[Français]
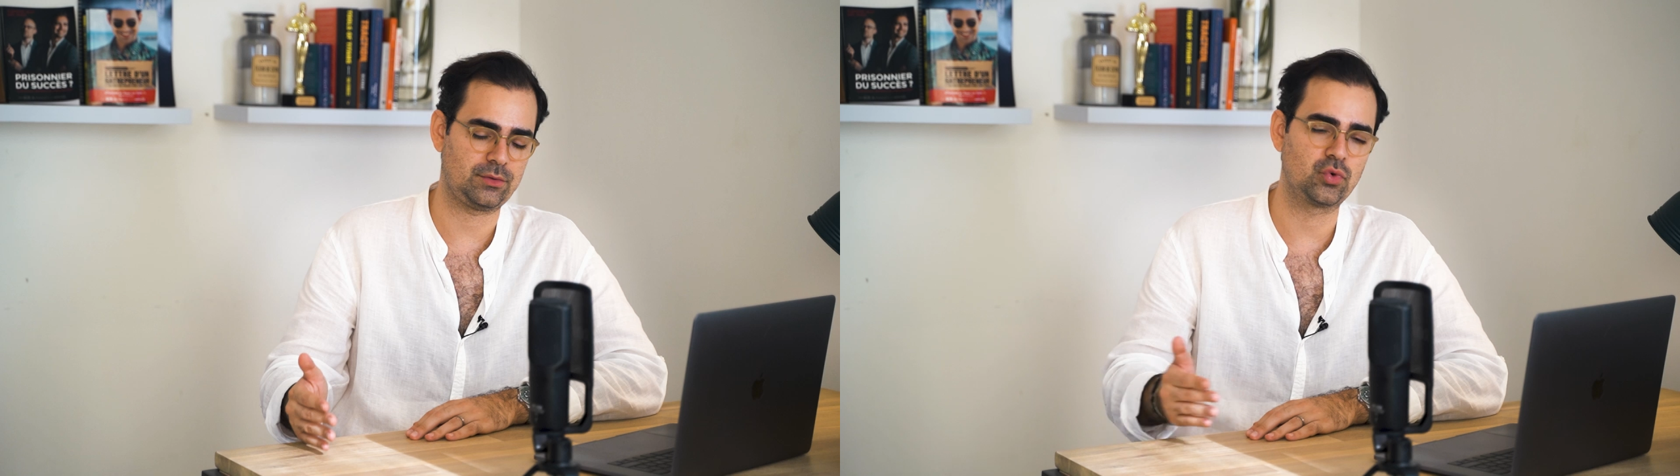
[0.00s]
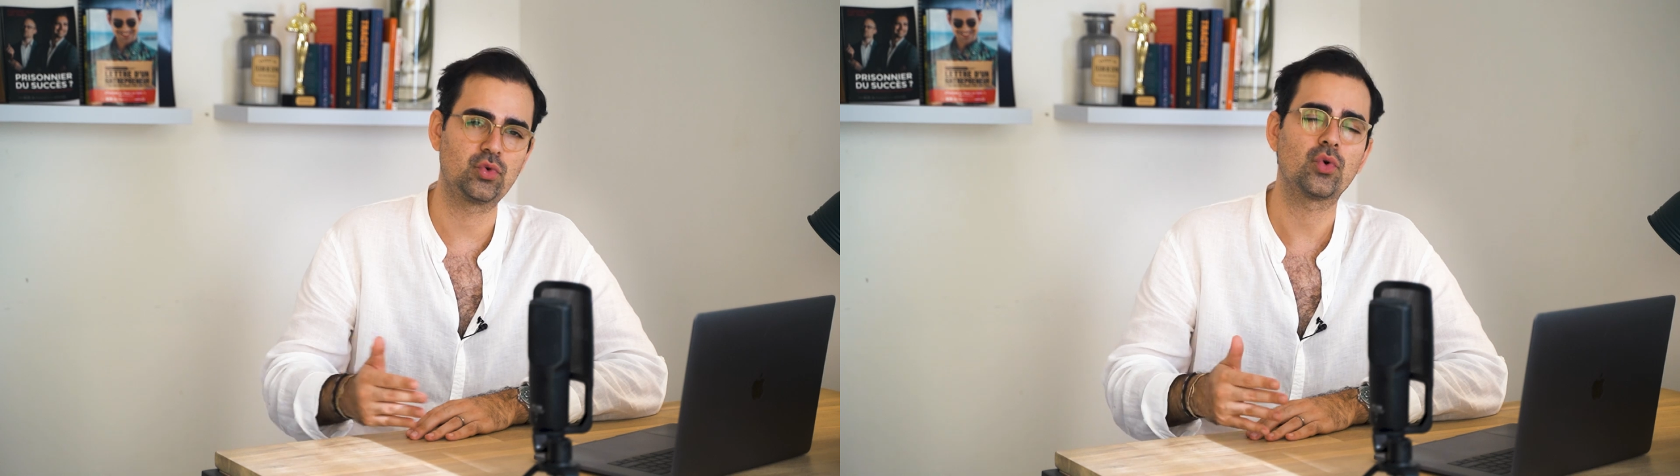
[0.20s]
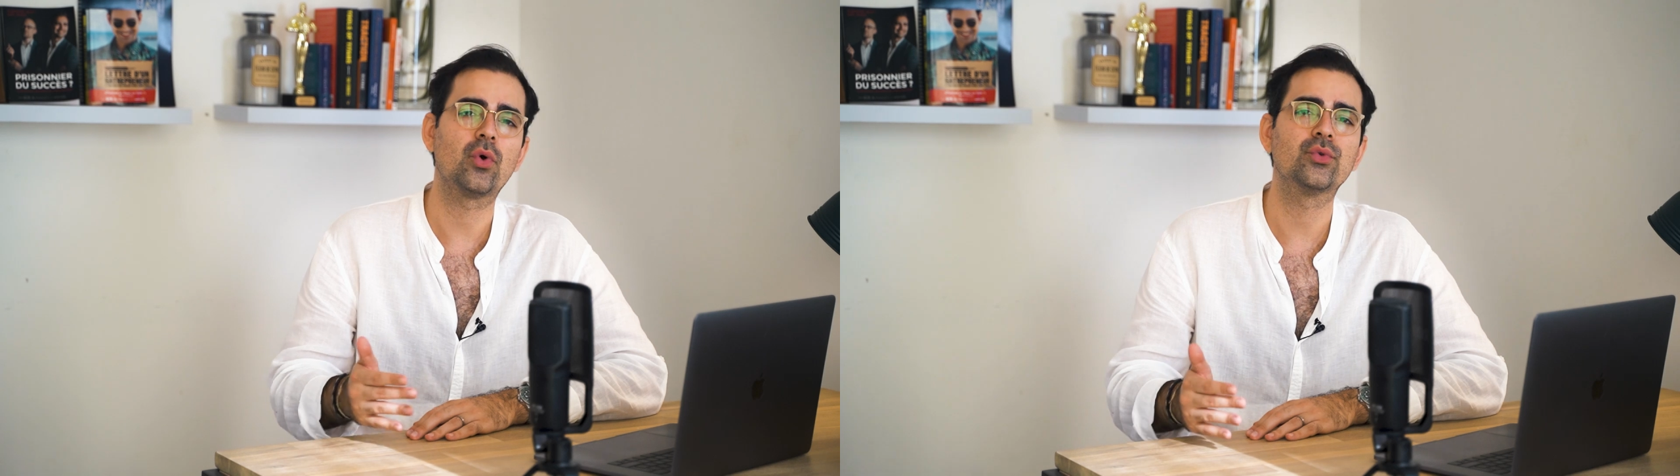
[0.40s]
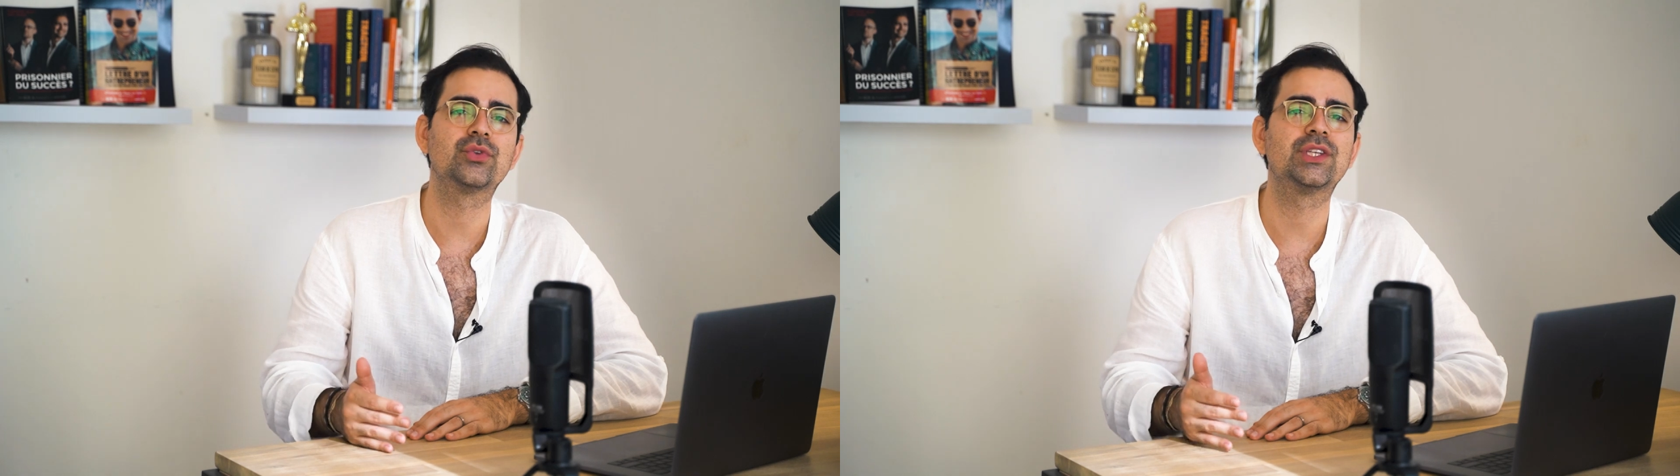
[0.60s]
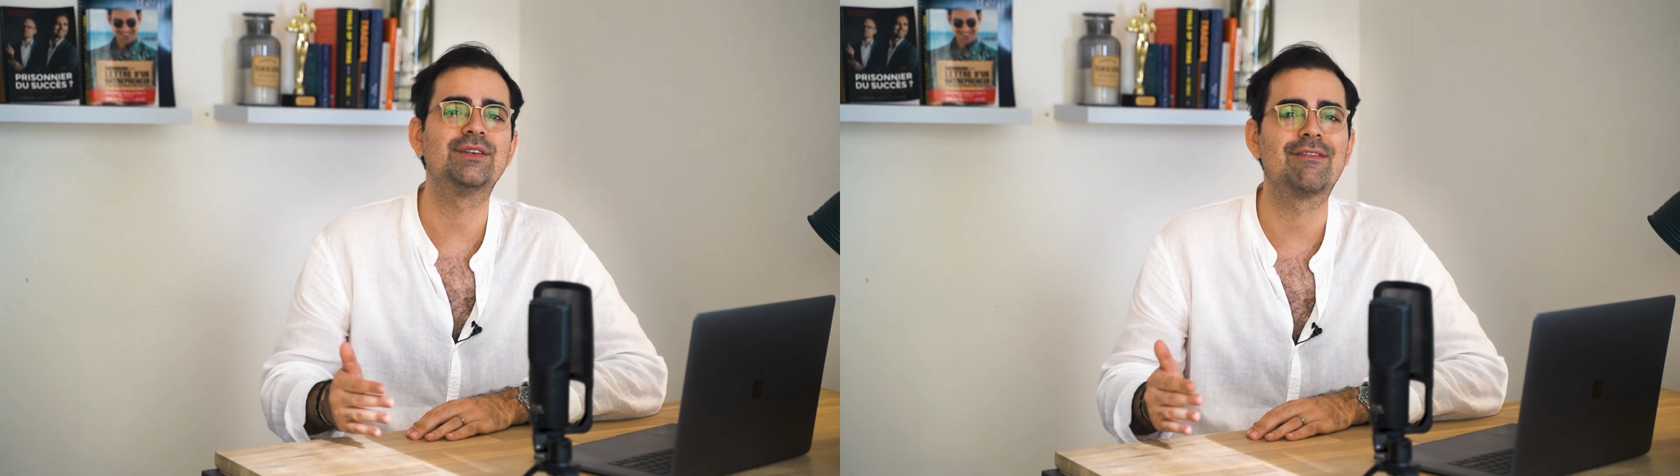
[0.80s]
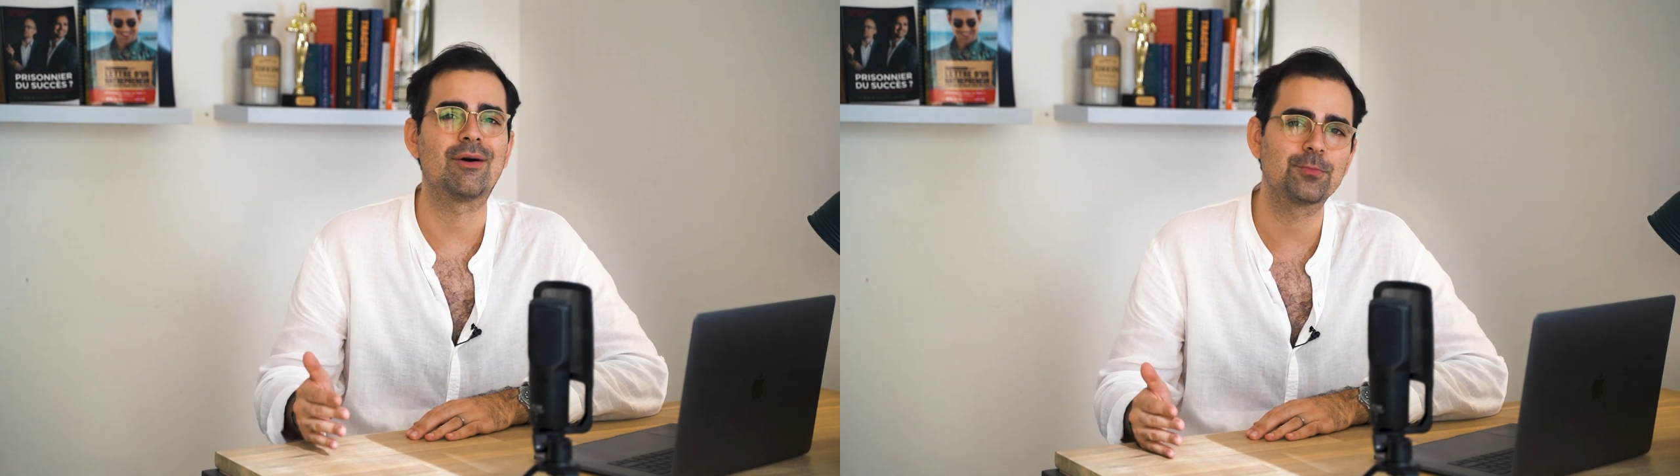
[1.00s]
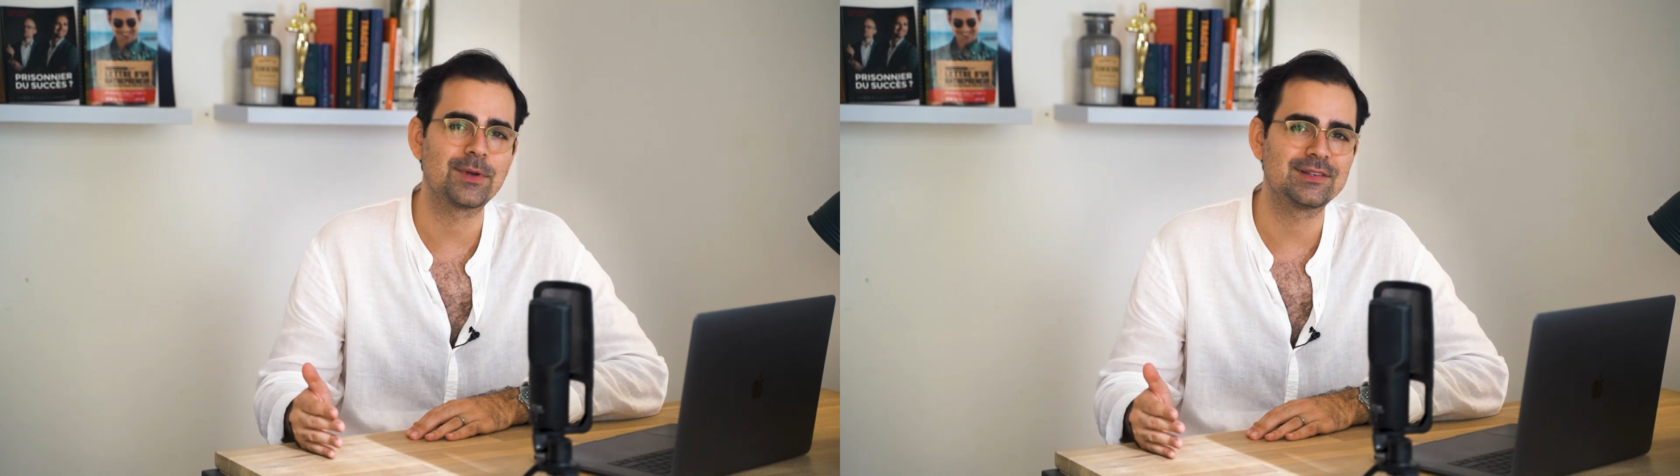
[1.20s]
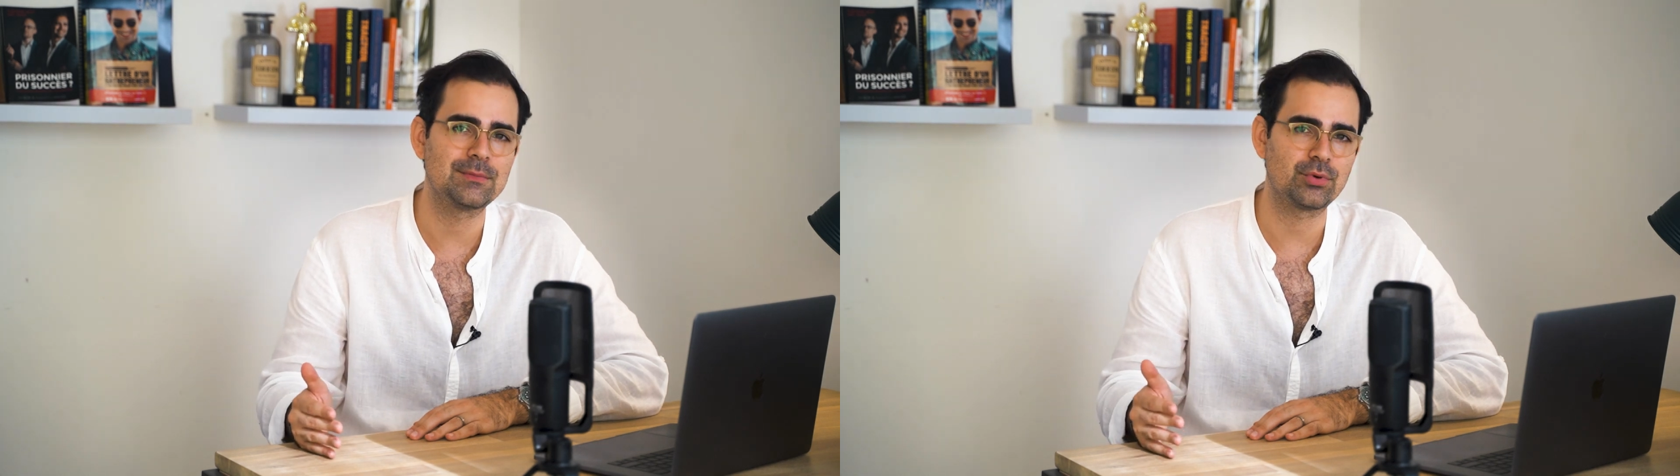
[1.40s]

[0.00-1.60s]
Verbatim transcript: au courant de ce qui va vraiment se passer